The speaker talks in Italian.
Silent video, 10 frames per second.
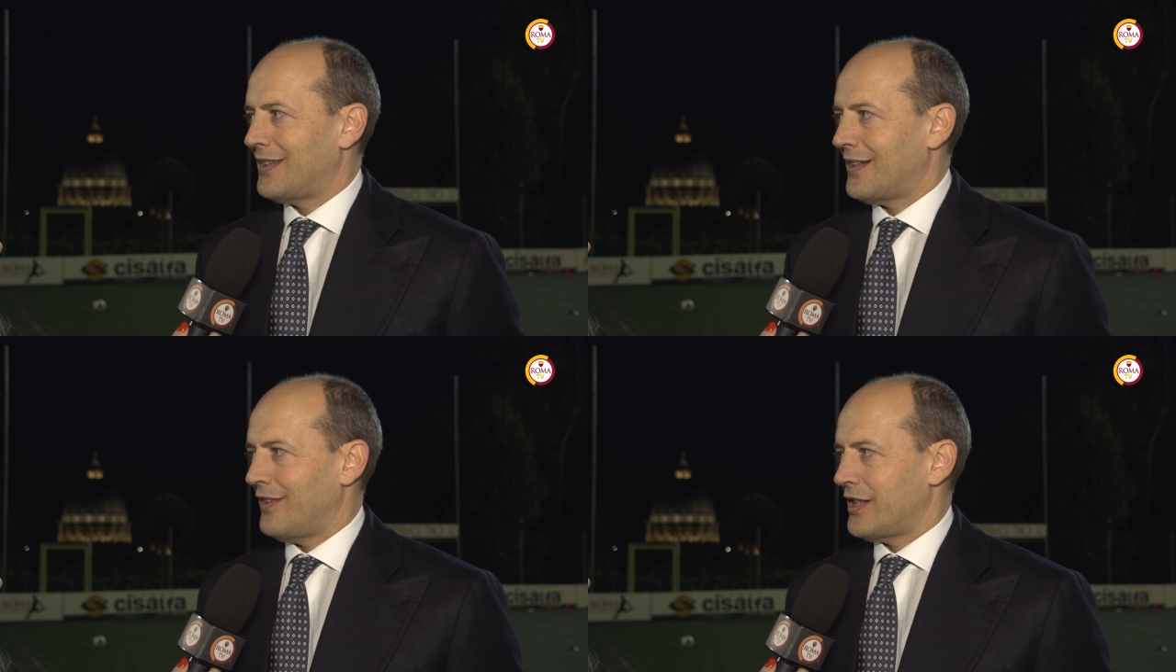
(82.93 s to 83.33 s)

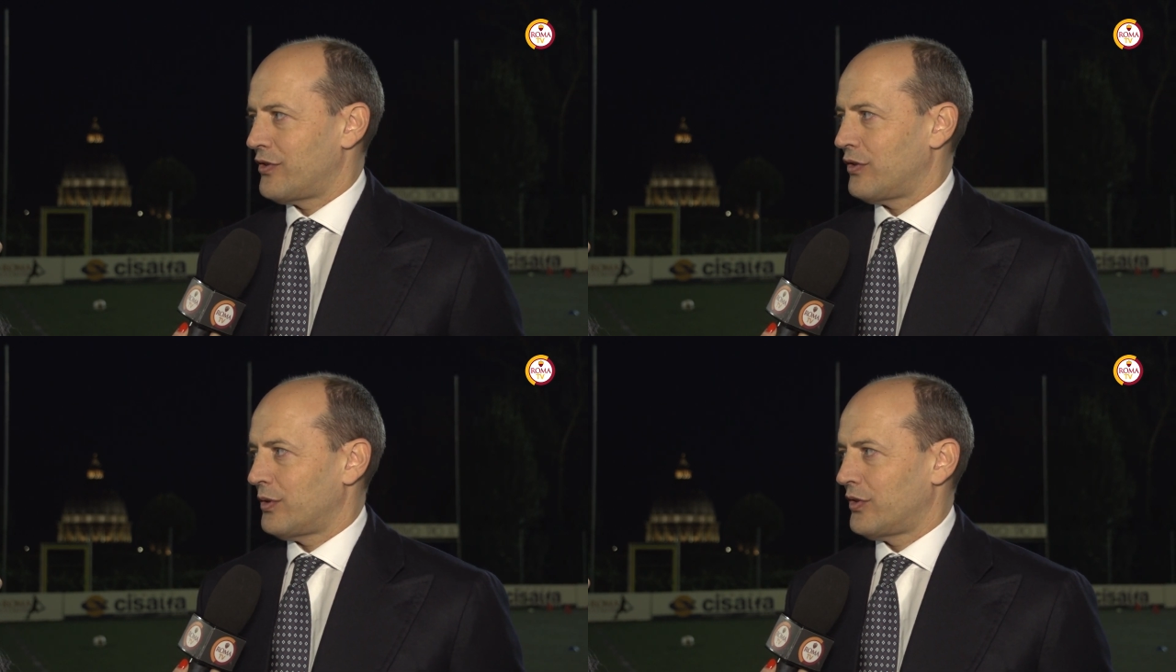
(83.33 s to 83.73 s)

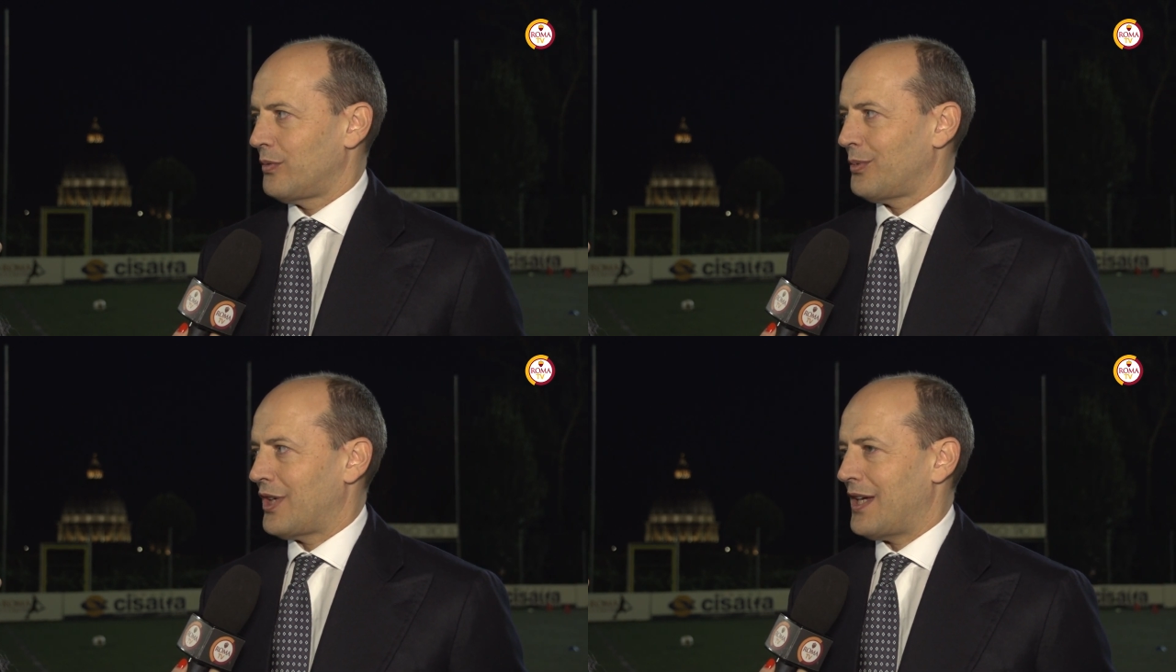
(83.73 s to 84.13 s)
attraverso
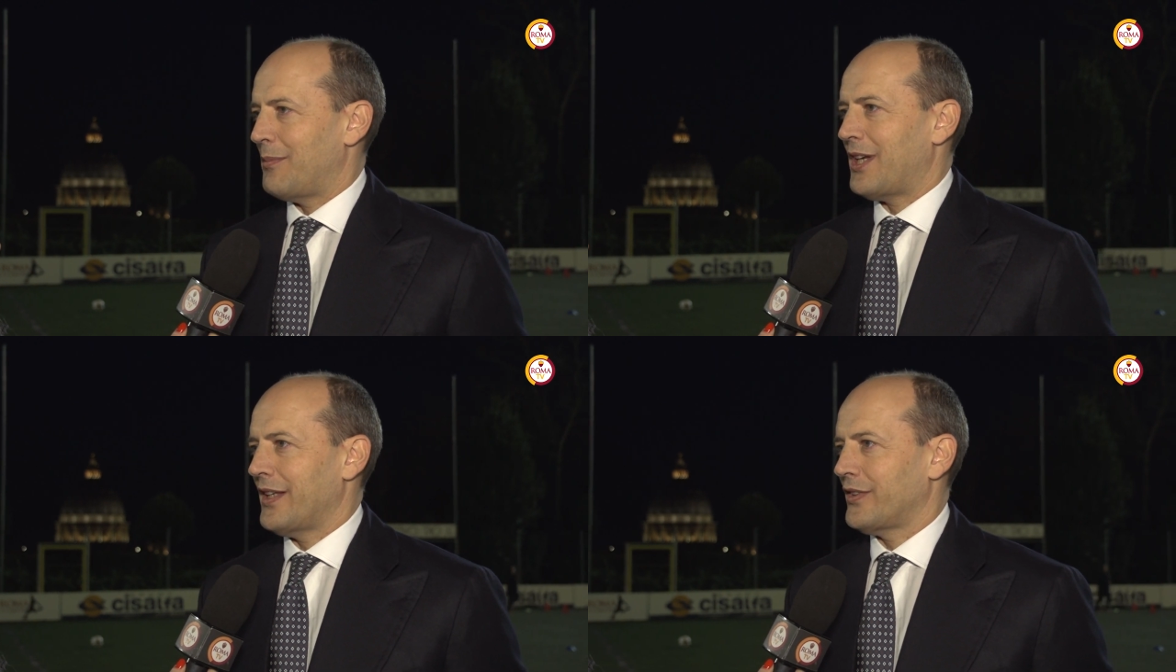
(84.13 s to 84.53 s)
questo
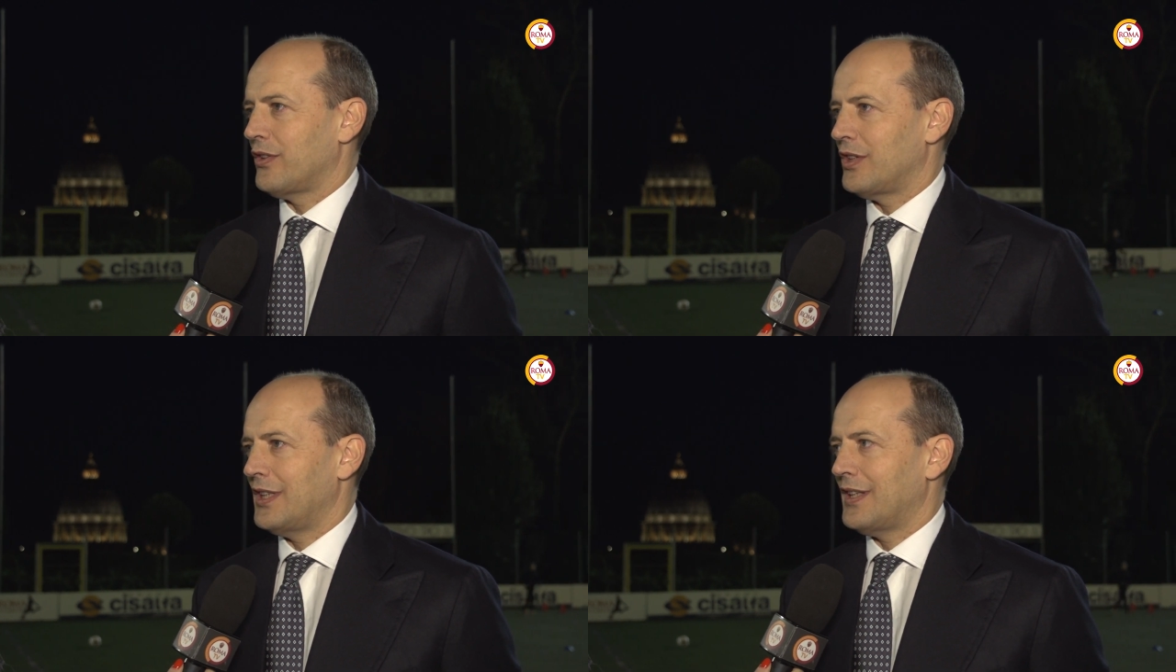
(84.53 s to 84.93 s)
programma
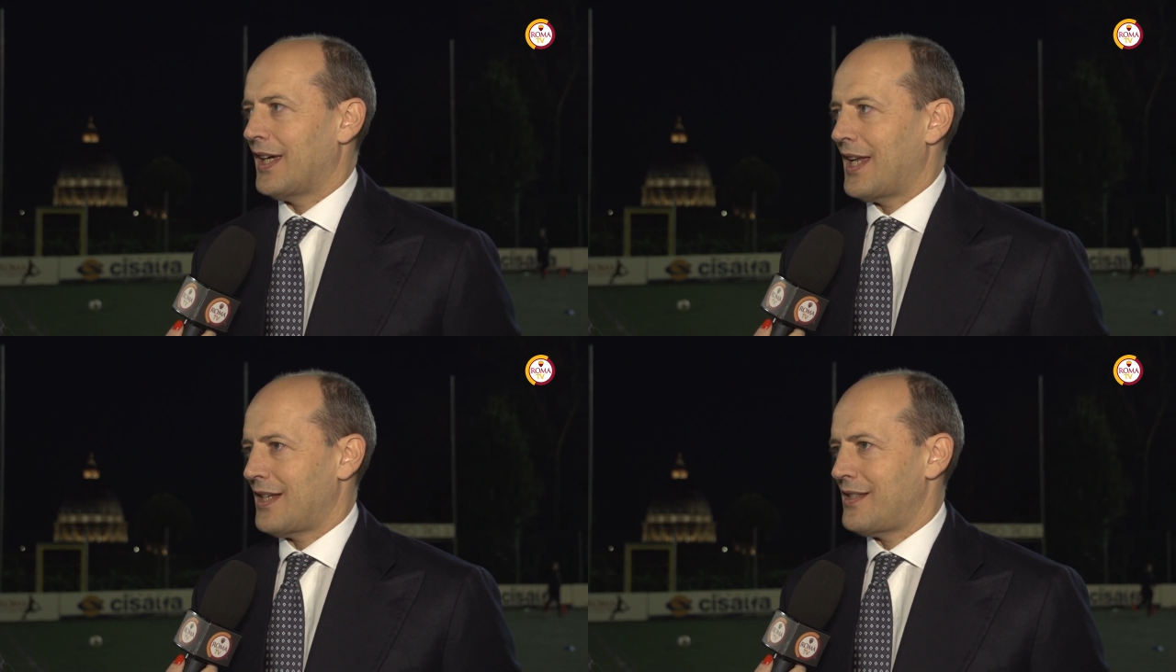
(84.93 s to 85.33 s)
riescono ad
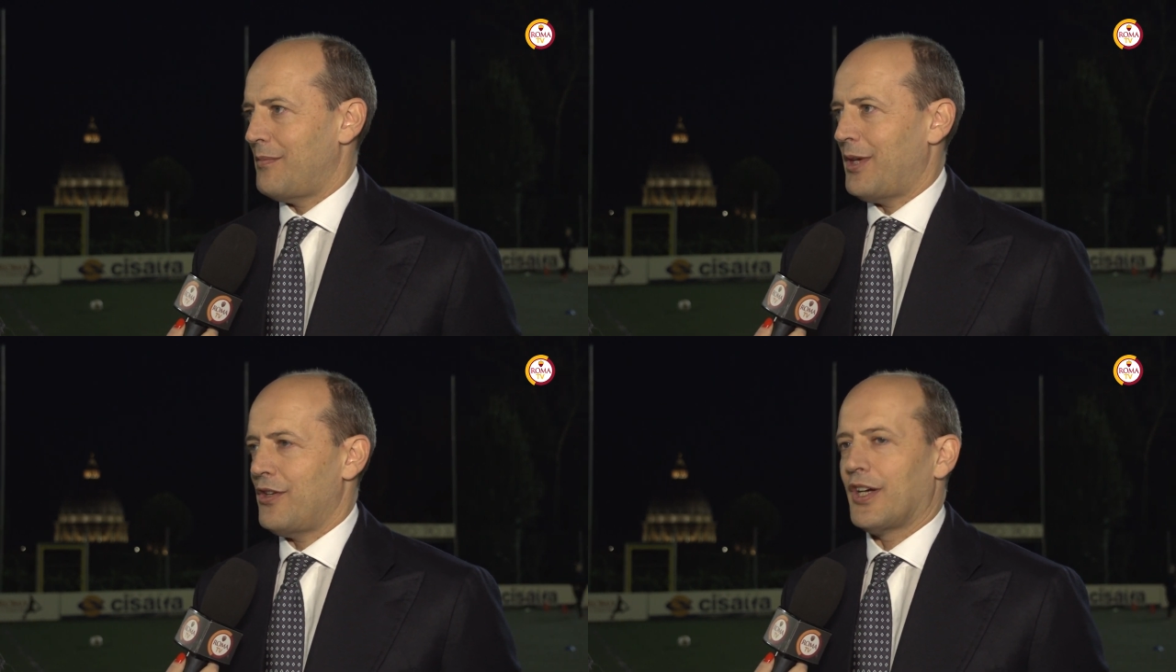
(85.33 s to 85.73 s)

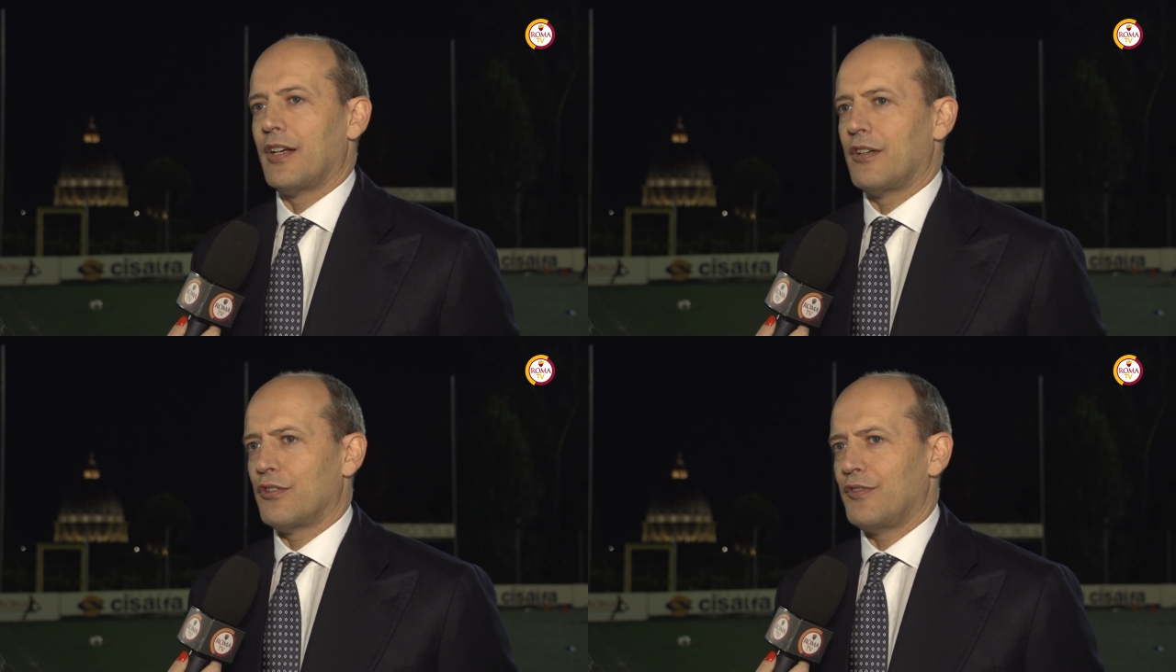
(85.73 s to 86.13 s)
integrarsi meglio
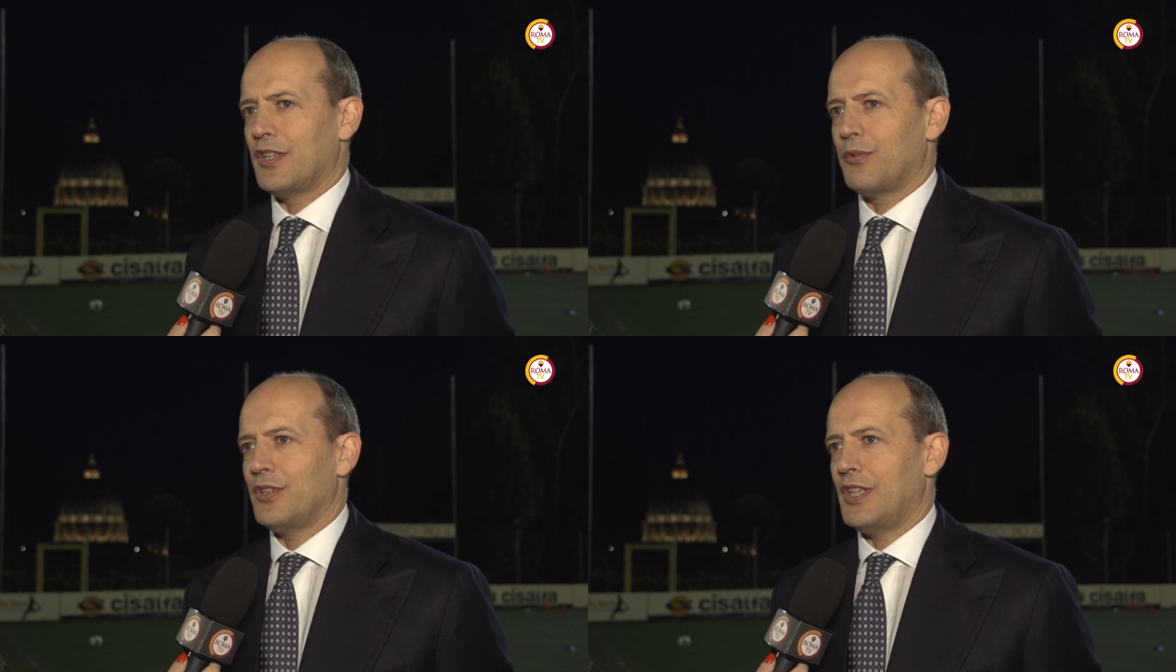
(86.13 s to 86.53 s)
anche nella loro
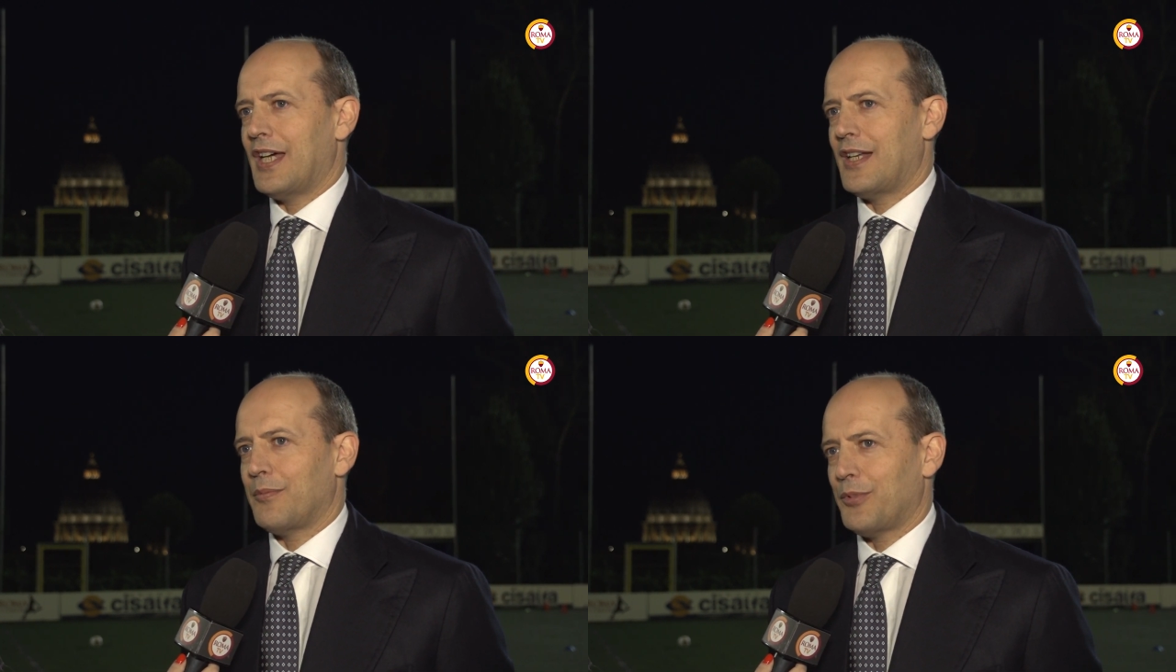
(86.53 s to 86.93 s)
vita
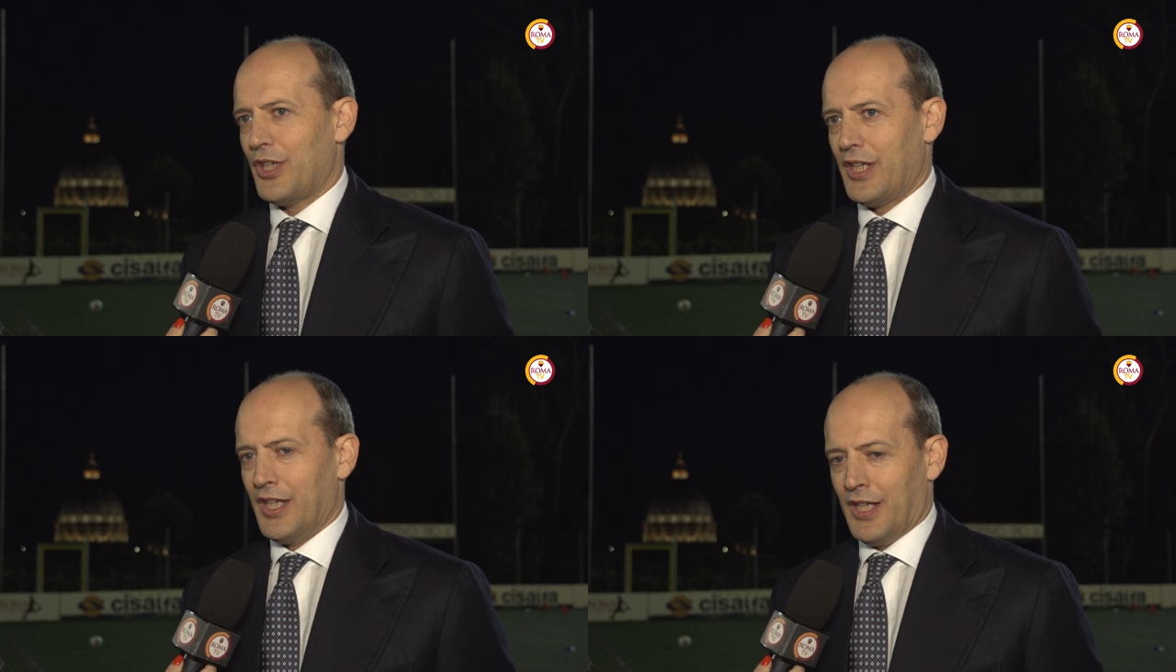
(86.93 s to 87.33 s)
quotidiana,
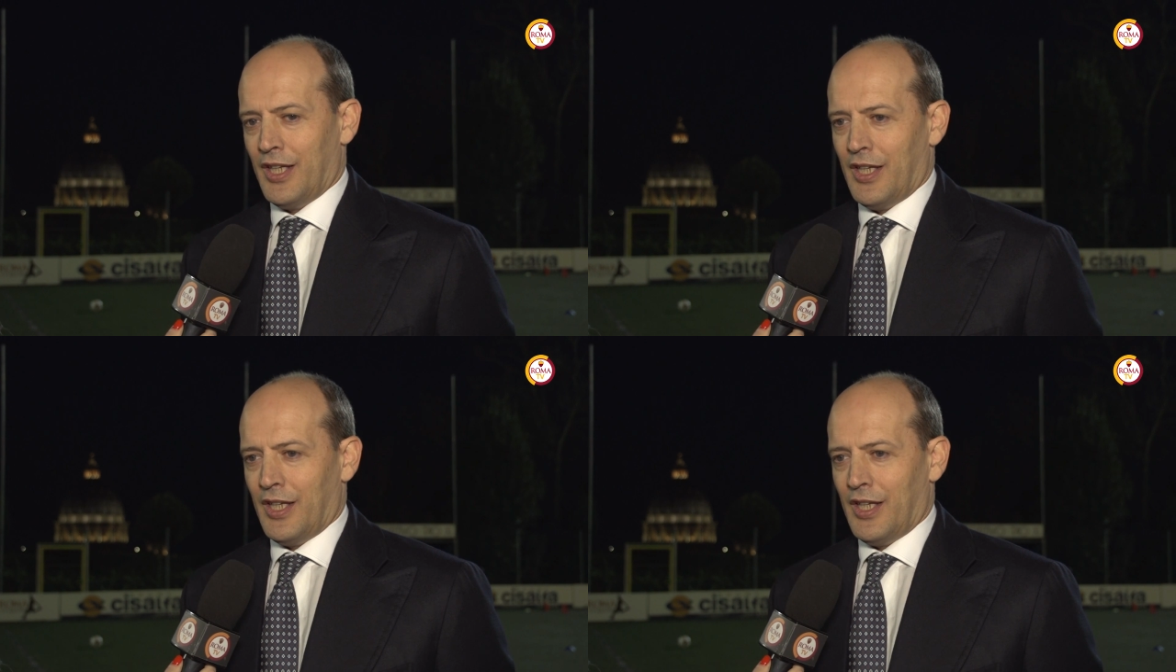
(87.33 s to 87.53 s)
poi